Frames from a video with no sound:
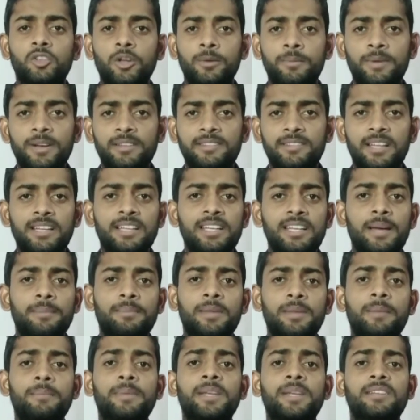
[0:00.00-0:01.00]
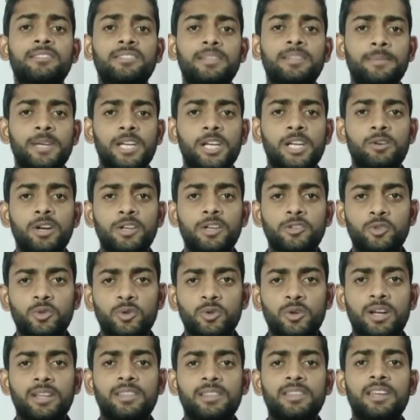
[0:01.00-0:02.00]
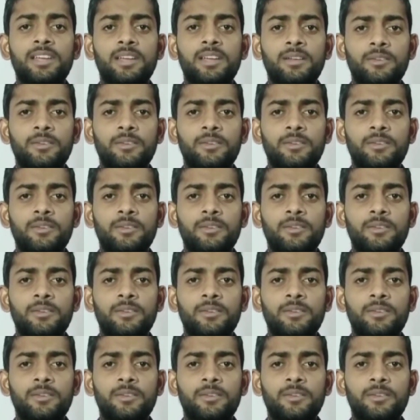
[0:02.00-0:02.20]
तो फिर चलिए आपका बिना समय गवाए शुरू करते